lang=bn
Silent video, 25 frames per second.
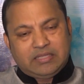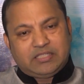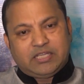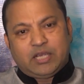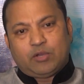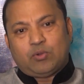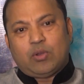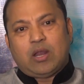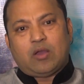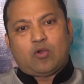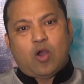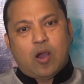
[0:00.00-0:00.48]

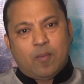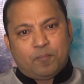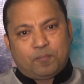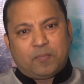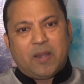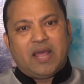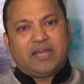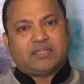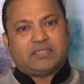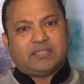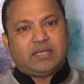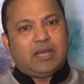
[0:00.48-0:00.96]
যেগুলো
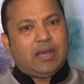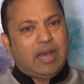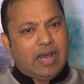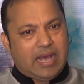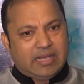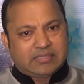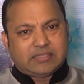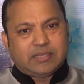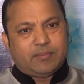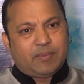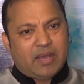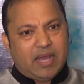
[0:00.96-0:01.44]
কমপ্লেক্স
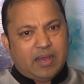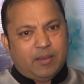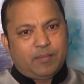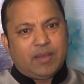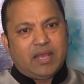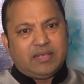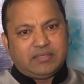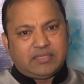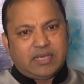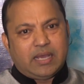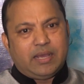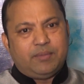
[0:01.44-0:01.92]
আছে বা
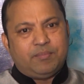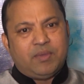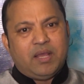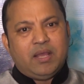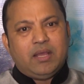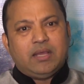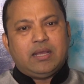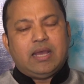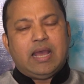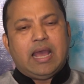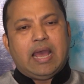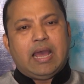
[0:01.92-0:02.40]
এই যে
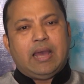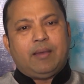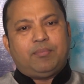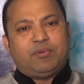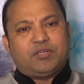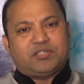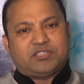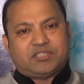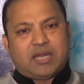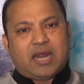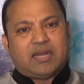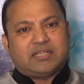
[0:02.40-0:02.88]

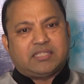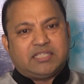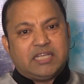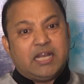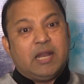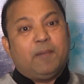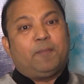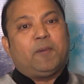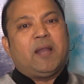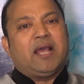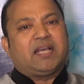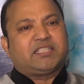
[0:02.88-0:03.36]
স্টার
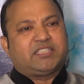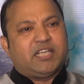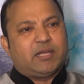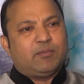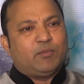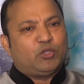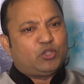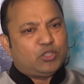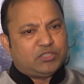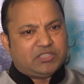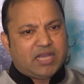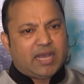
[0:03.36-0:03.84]
সিনেপ্লেক্সের
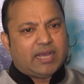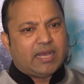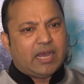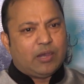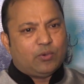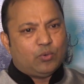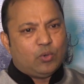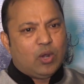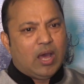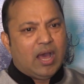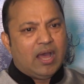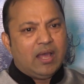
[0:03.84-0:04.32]
মতো
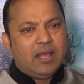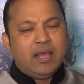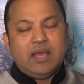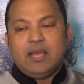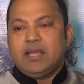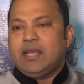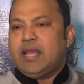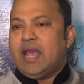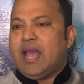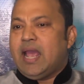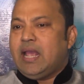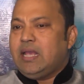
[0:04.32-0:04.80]
জায়গাগুলো
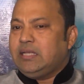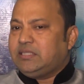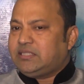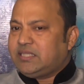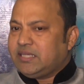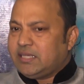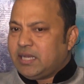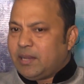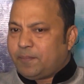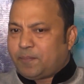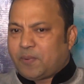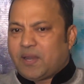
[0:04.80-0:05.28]
এই
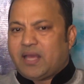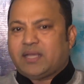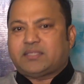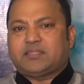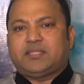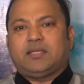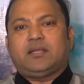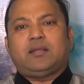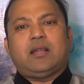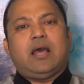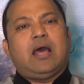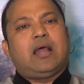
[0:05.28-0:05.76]

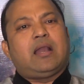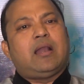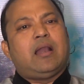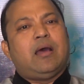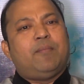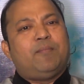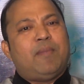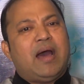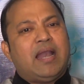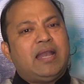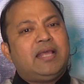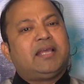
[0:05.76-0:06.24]
সিনেপ্লেক্সের
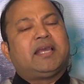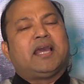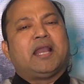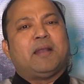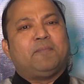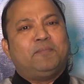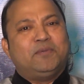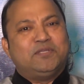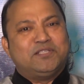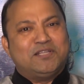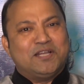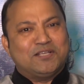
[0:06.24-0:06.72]

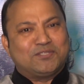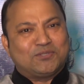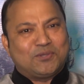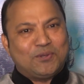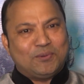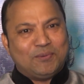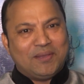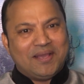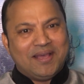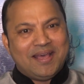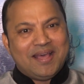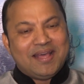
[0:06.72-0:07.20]
মালিকেরা বিজনেস
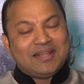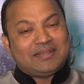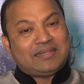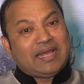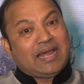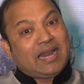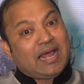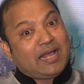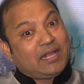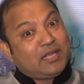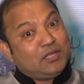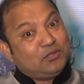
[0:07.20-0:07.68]
করবে
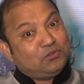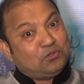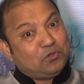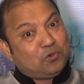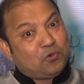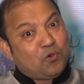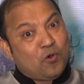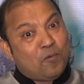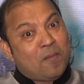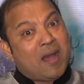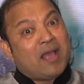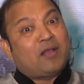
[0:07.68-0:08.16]
তারা কিন্তু
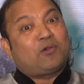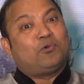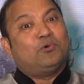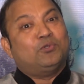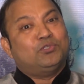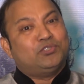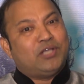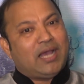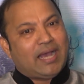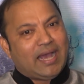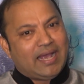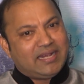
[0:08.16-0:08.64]
ঘুমায়
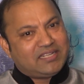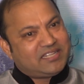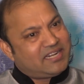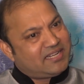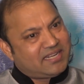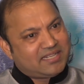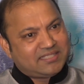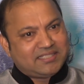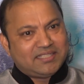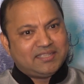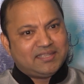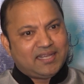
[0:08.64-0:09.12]
কোন জায়গায়
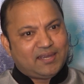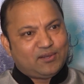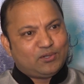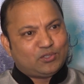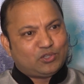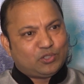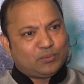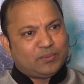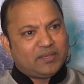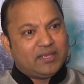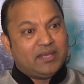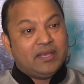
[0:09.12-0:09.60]
সেটা চিন্তা
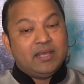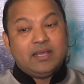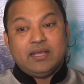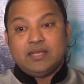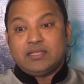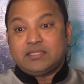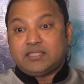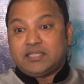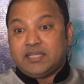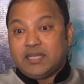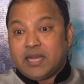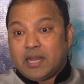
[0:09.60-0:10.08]
করতে হবে
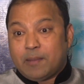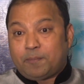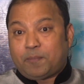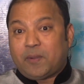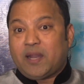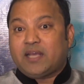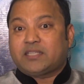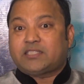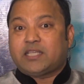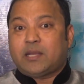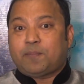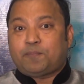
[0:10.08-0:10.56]

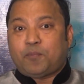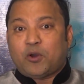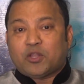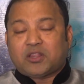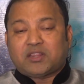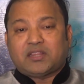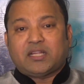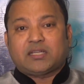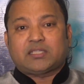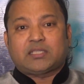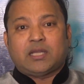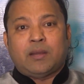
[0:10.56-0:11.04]
সিনেপ্লেক্সের
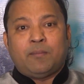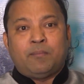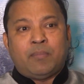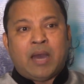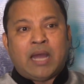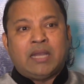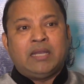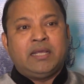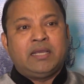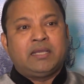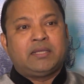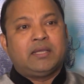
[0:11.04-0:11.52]
প্রত্যেকটা
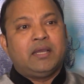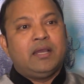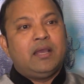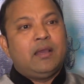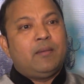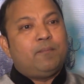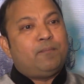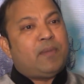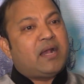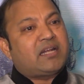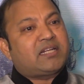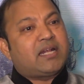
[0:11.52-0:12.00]
মালিক
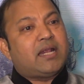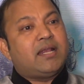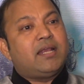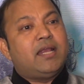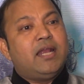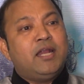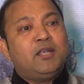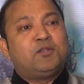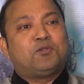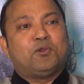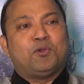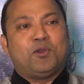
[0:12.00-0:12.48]
বাসায়
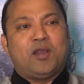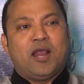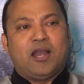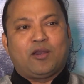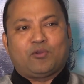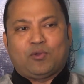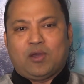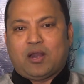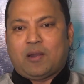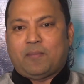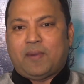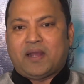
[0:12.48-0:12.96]
ইন্টুরিয়াল
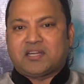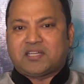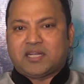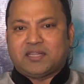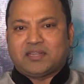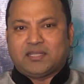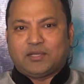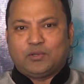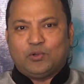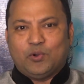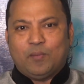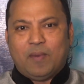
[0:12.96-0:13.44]
করা
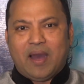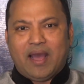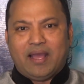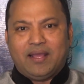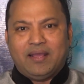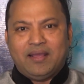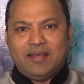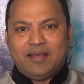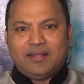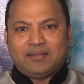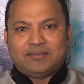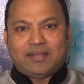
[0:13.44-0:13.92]
বাসাতে ঘুমায়
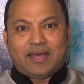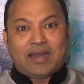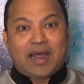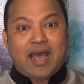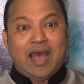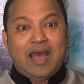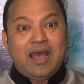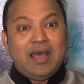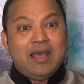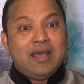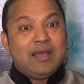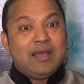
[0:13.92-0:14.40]
তারা
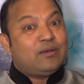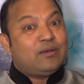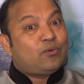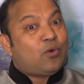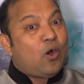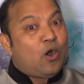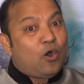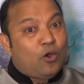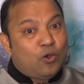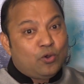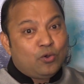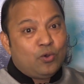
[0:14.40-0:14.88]

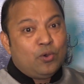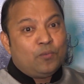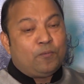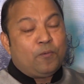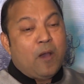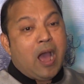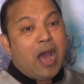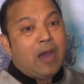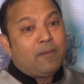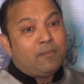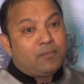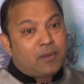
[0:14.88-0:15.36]
কখনো
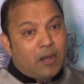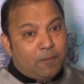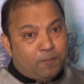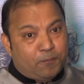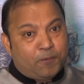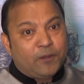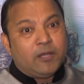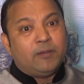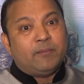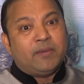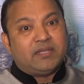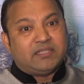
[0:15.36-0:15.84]
আমরা
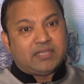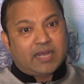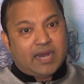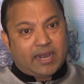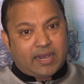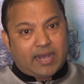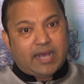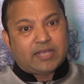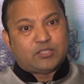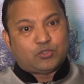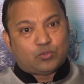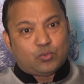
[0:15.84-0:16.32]
ফিল্মে যারা
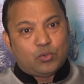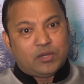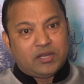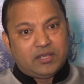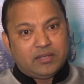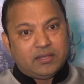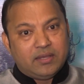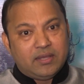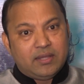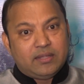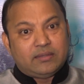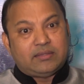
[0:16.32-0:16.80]
কাজ করি
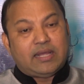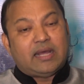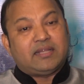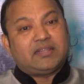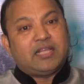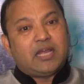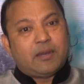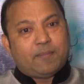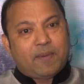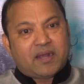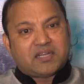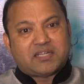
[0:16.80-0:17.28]

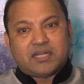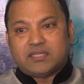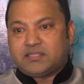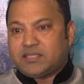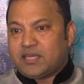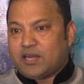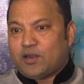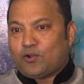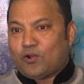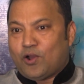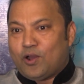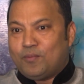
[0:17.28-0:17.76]
তাদের বাসা
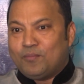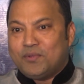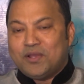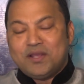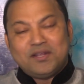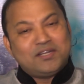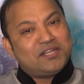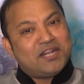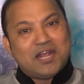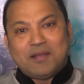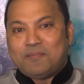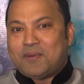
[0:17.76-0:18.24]
যেরকম
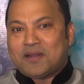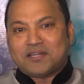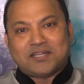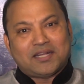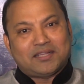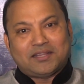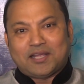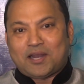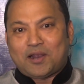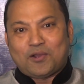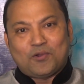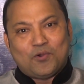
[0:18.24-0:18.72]
সেই বাসা
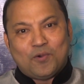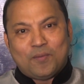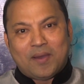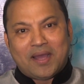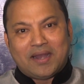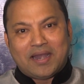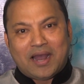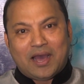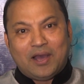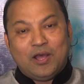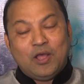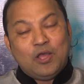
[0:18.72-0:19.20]
তারা
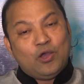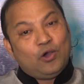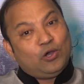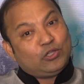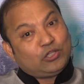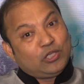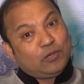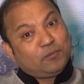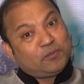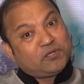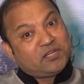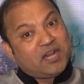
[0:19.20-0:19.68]
ঘুমায় না
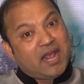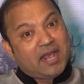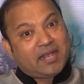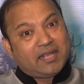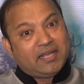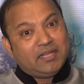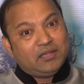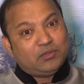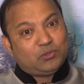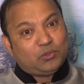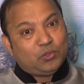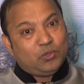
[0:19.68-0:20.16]
অতএব সে
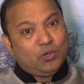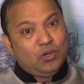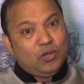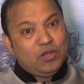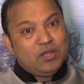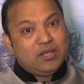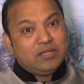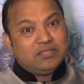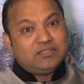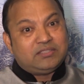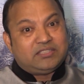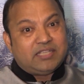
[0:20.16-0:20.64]
কিন্তু
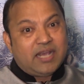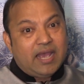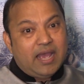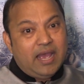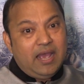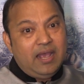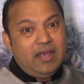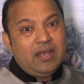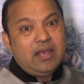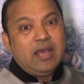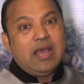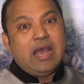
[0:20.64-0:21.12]
যে
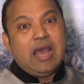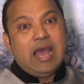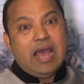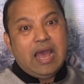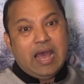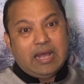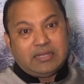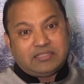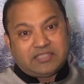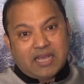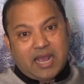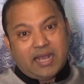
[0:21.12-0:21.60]

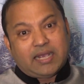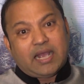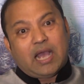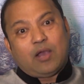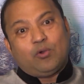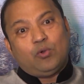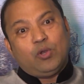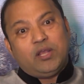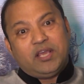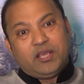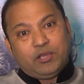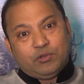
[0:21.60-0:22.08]

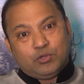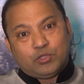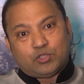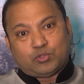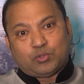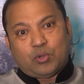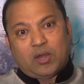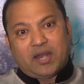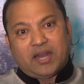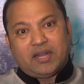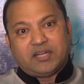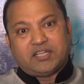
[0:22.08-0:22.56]
জায়গাগুলি ইউজ
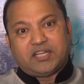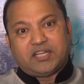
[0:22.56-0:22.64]
করে